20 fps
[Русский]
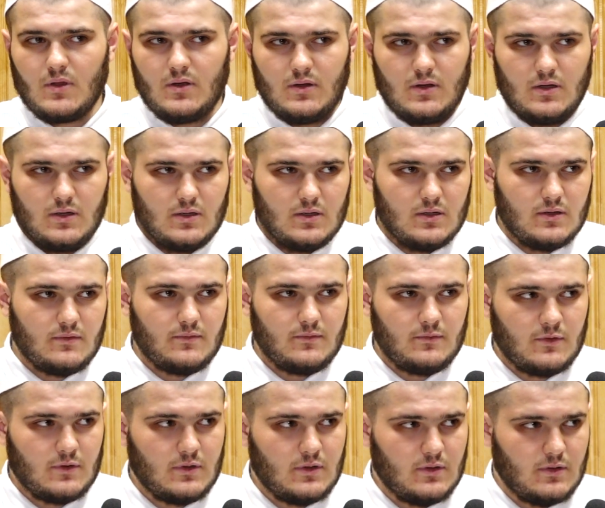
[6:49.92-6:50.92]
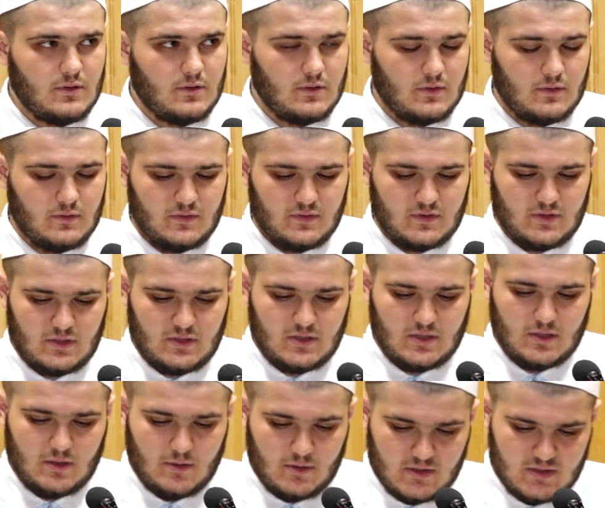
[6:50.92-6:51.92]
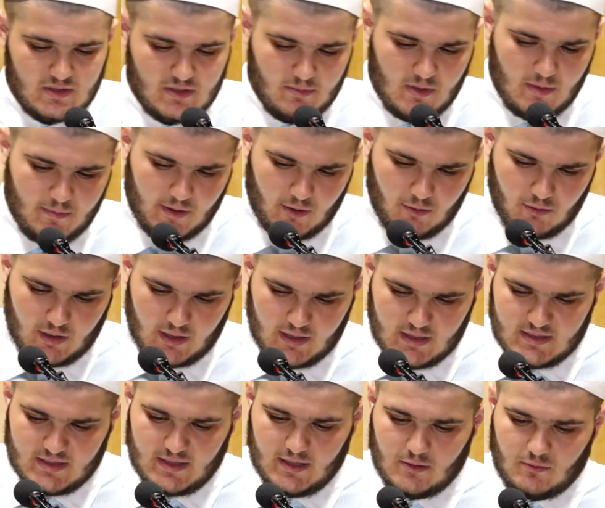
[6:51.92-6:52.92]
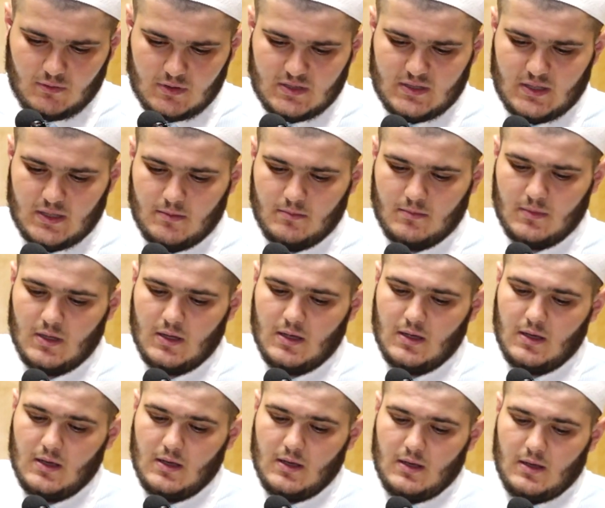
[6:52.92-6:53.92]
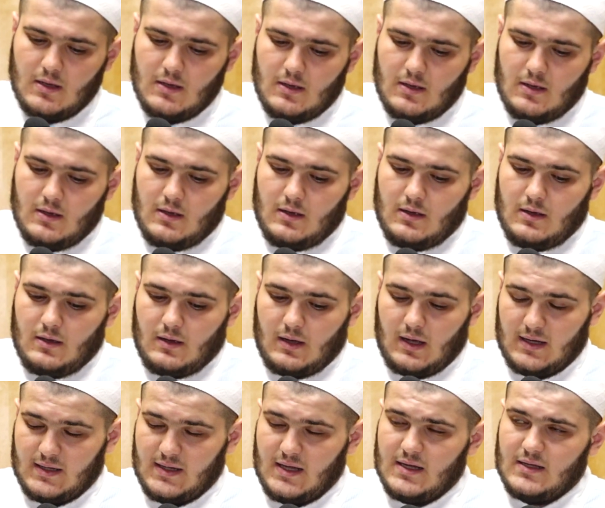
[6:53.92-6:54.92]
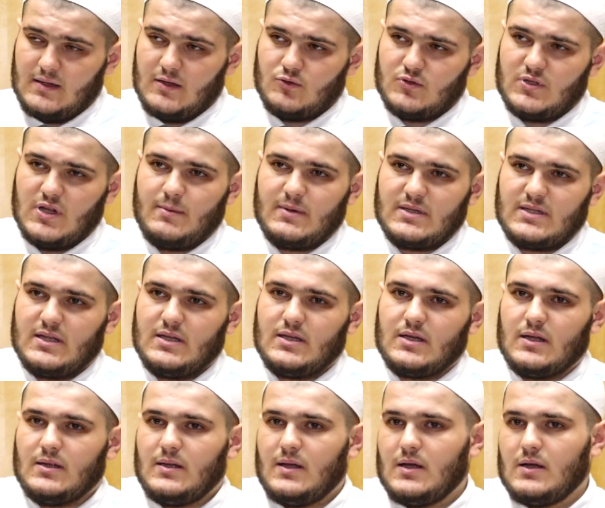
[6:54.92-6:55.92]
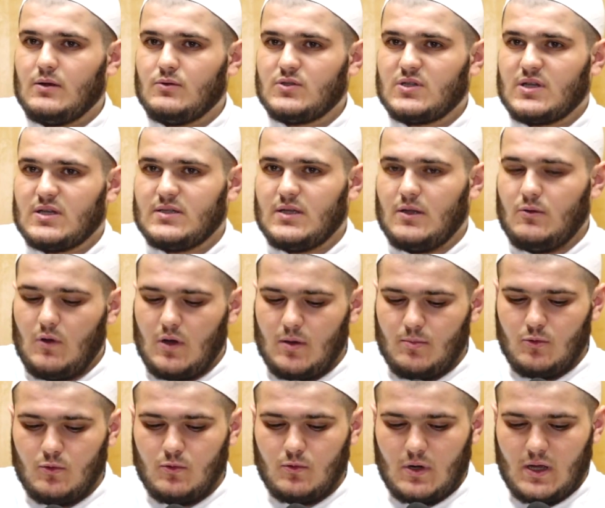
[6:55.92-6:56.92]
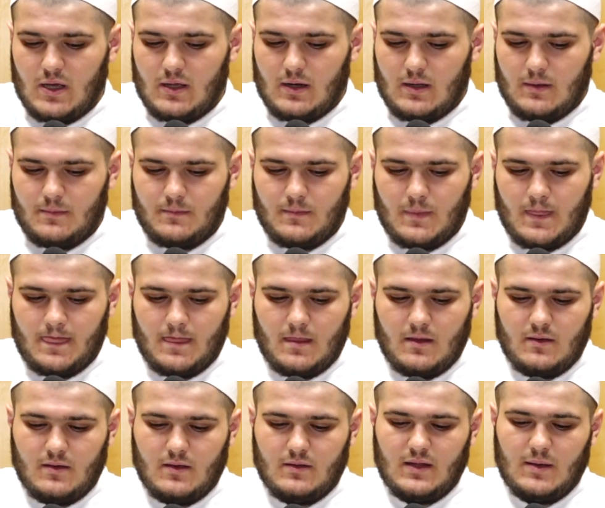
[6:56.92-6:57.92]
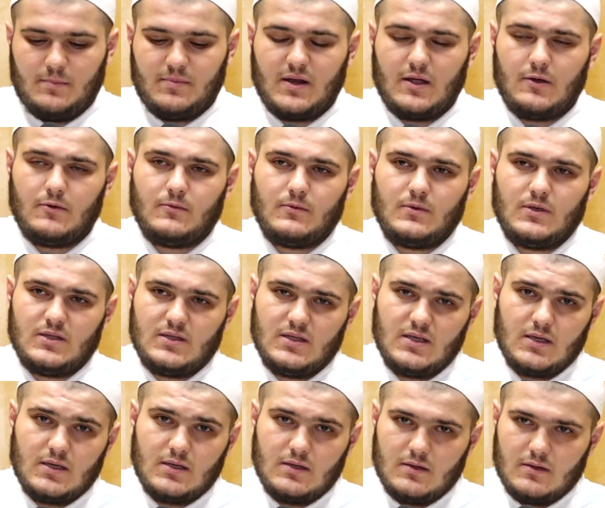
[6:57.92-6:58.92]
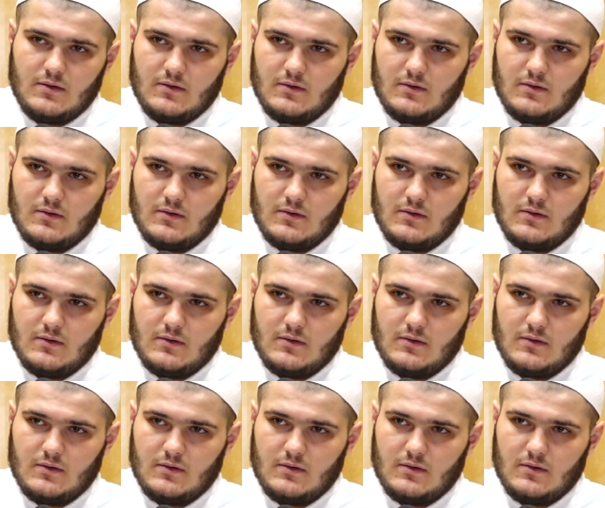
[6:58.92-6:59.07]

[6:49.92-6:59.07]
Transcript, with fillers: э, к, семье пророка, алейсалату вассалям. Когда это узнал посланник Аллаха, он сказал, о Абу Хурайра, направь, иди